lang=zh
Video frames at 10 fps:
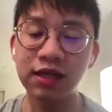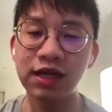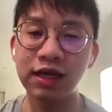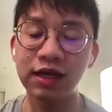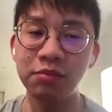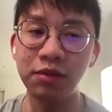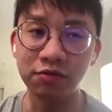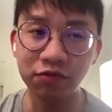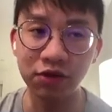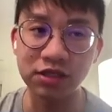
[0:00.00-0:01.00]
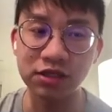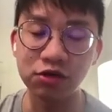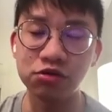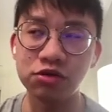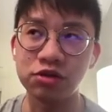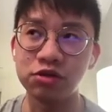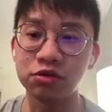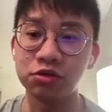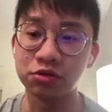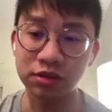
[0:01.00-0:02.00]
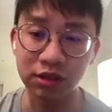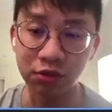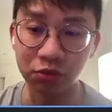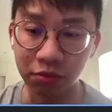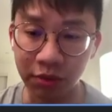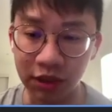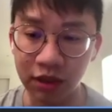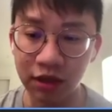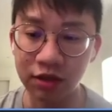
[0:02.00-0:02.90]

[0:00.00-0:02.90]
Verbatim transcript: 家可以免费直接去使用这种四零五 B